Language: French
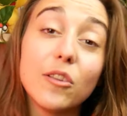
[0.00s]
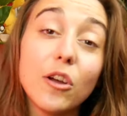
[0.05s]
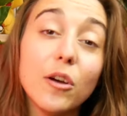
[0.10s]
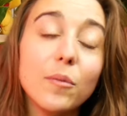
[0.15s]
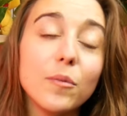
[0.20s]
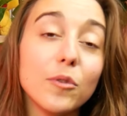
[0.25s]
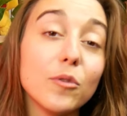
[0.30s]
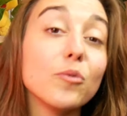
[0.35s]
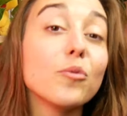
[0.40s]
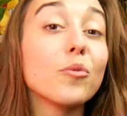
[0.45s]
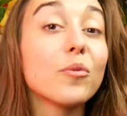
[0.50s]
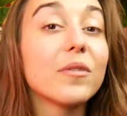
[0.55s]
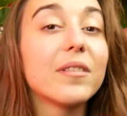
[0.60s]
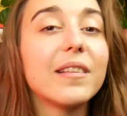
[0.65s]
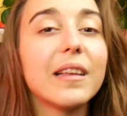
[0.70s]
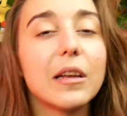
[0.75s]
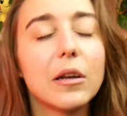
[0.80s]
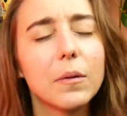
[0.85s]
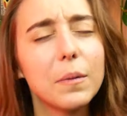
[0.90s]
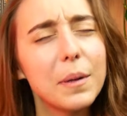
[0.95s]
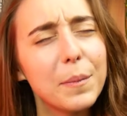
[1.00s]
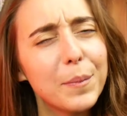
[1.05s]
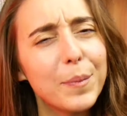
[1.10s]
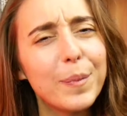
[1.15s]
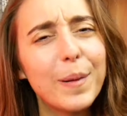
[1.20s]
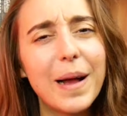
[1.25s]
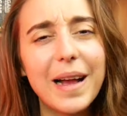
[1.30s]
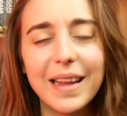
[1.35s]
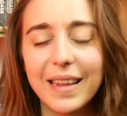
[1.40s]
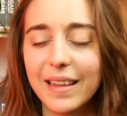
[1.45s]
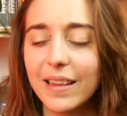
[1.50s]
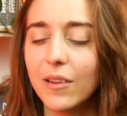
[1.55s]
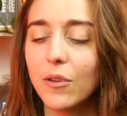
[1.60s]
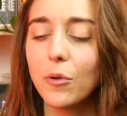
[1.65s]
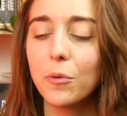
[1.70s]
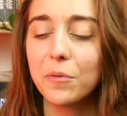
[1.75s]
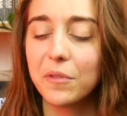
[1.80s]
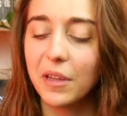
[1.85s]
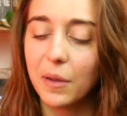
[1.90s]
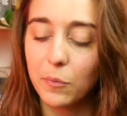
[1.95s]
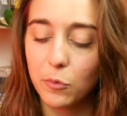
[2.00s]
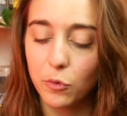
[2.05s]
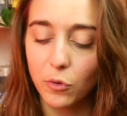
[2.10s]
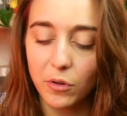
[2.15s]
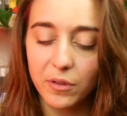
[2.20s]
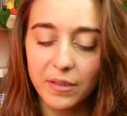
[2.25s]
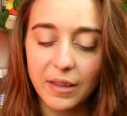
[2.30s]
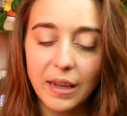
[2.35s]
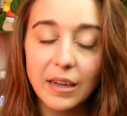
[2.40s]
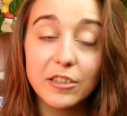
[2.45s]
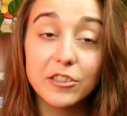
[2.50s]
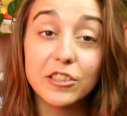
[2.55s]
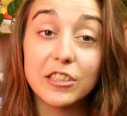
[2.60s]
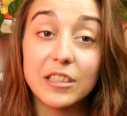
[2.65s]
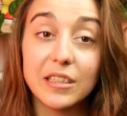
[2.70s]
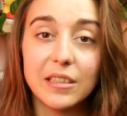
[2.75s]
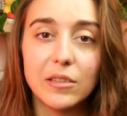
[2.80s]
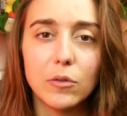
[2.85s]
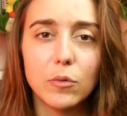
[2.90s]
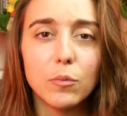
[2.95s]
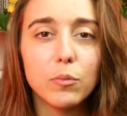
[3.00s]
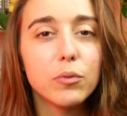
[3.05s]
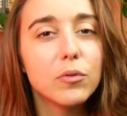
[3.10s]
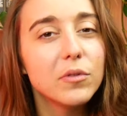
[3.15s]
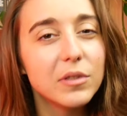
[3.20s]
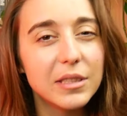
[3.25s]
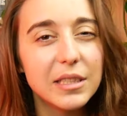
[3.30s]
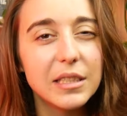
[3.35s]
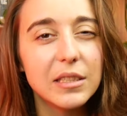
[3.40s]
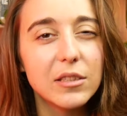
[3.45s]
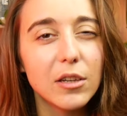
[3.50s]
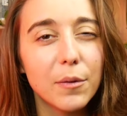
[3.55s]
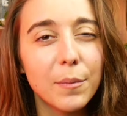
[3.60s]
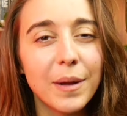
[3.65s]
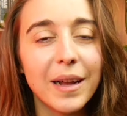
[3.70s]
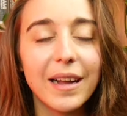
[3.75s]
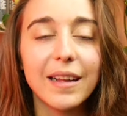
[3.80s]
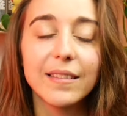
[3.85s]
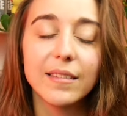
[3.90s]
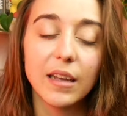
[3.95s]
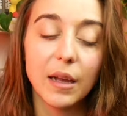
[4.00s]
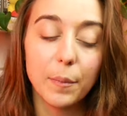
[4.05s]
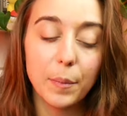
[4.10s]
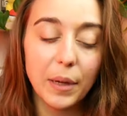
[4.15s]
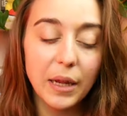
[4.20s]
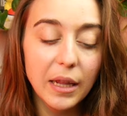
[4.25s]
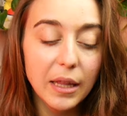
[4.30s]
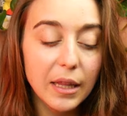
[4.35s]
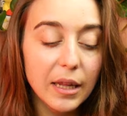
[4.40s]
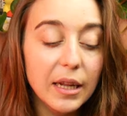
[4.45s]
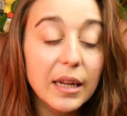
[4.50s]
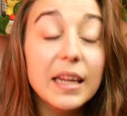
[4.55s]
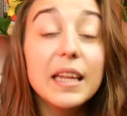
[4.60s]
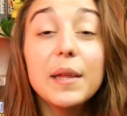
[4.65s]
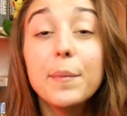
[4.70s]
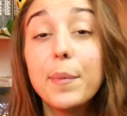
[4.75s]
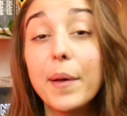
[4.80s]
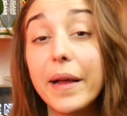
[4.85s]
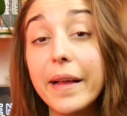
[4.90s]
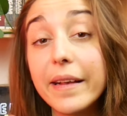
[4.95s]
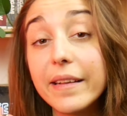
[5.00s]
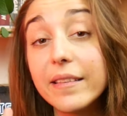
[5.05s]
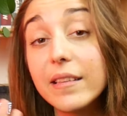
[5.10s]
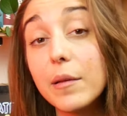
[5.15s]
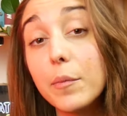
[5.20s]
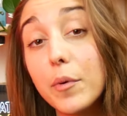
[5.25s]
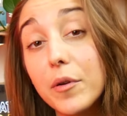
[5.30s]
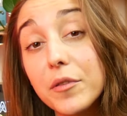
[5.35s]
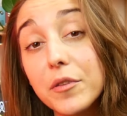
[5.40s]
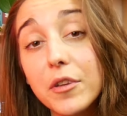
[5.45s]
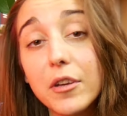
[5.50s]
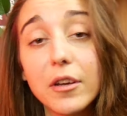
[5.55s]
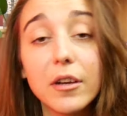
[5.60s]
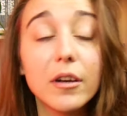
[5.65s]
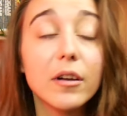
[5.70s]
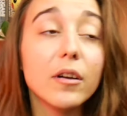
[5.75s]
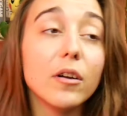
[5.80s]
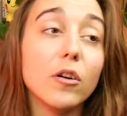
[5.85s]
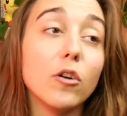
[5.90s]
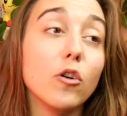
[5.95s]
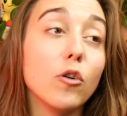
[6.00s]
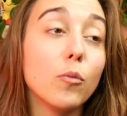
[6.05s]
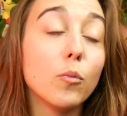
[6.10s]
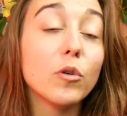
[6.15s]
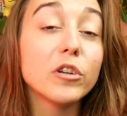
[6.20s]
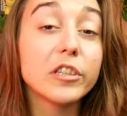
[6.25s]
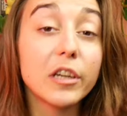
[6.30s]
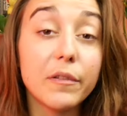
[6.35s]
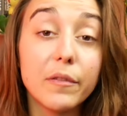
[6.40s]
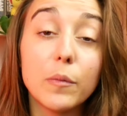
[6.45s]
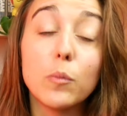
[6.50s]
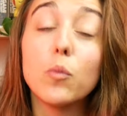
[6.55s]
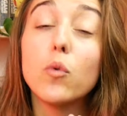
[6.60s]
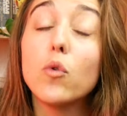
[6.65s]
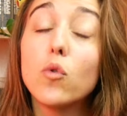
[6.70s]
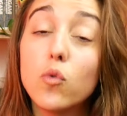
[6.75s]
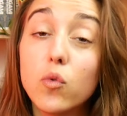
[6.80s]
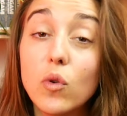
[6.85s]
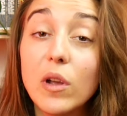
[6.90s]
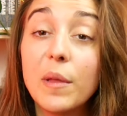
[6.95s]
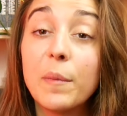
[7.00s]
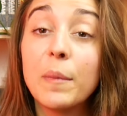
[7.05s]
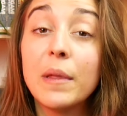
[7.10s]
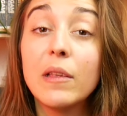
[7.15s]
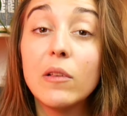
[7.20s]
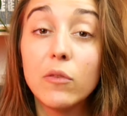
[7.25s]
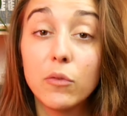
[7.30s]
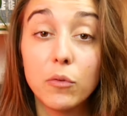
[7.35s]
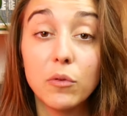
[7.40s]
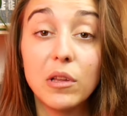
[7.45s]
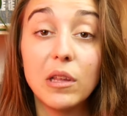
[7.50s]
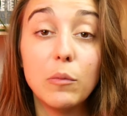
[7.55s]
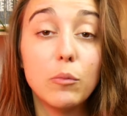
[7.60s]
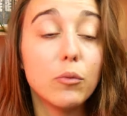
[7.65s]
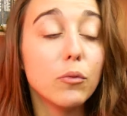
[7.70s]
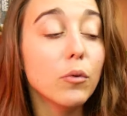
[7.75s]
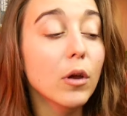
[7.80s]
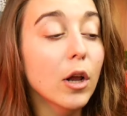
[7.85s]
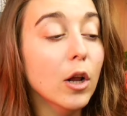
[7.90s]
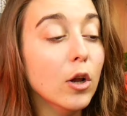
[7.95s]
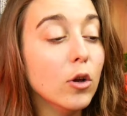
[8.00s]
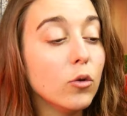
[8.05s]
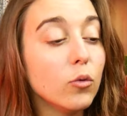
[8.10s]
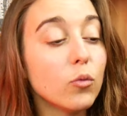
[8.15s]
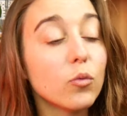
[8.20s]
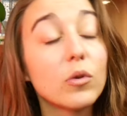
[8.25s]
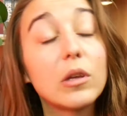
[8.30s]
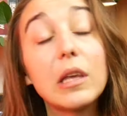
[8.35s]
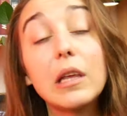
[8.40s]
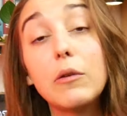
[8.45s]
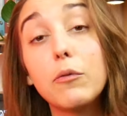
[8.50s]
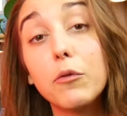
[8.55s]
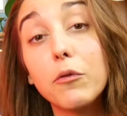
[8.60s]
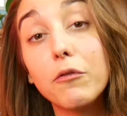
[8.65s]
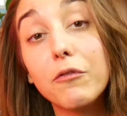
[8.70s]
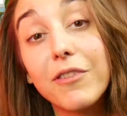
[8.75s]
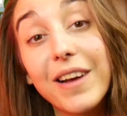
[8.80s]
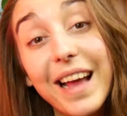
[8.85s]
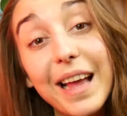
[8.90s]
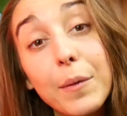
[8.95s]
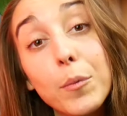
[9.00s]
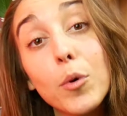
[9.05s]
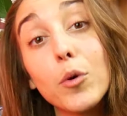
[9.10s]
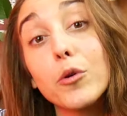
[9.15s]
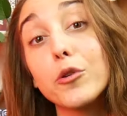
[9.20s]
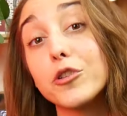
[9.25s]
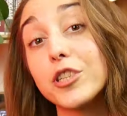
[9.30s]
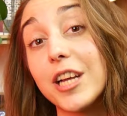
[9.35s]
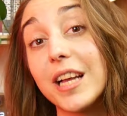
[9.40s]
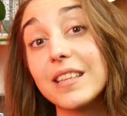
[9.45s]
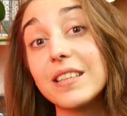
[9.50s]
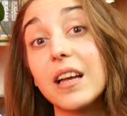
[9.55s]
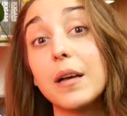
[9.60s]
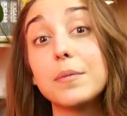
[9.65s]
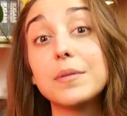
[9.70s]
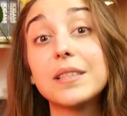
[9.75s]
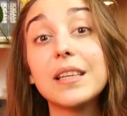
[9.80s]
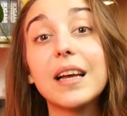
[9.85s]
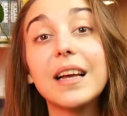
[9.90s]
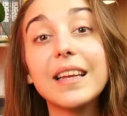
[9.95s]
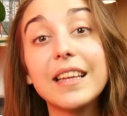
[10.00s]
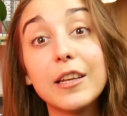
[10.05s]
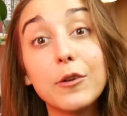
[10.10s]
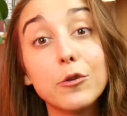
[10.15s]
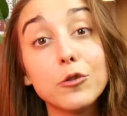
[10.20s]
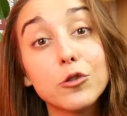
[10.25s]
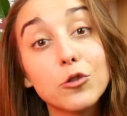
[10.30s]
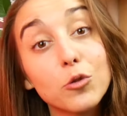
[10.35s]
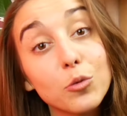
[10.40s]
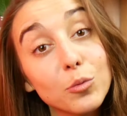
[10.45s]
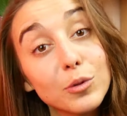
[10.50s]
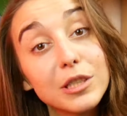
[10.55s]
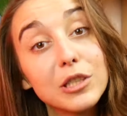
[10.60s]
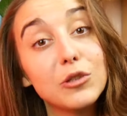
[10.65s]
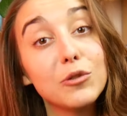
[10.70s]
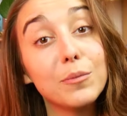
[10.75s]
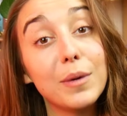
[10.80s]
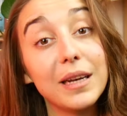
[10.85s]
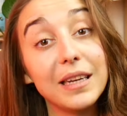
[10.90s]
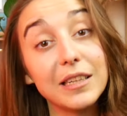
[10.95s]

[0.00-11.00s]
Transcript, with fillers: tomes, donc c'est quand même pas rien en termes de retard, j'ai euh, plus de 10 tomes à rattraper. Il paraît que c'est banger, moi j'avais beaucoup aimé ce début, donc il faut vraiment que je rattrape ça et que je continue ma